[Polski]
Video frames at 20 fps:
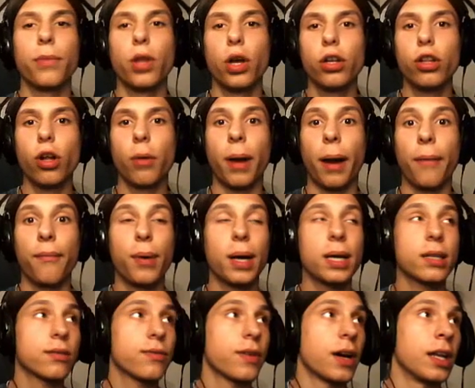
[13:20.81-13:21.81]
No i dobra,
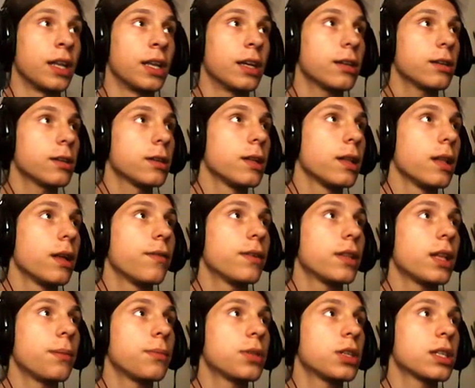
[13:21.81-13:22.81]
bardzo fajnie.
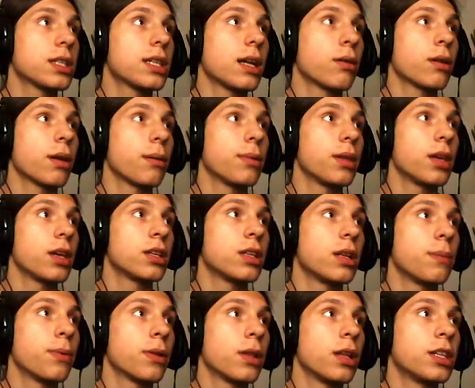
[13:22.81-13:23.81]
Wydaje mi się, że całkiem
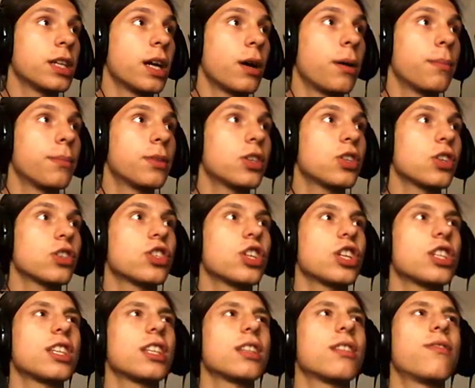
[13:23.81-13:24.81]
nieźle podleciałem.
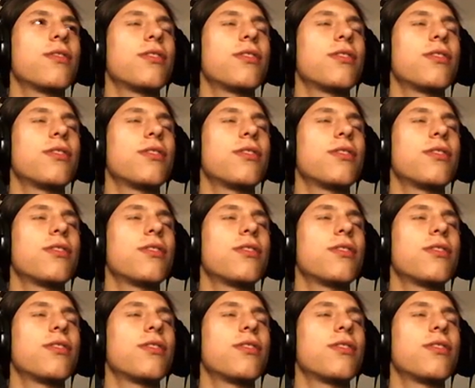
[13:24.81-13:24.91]
1600...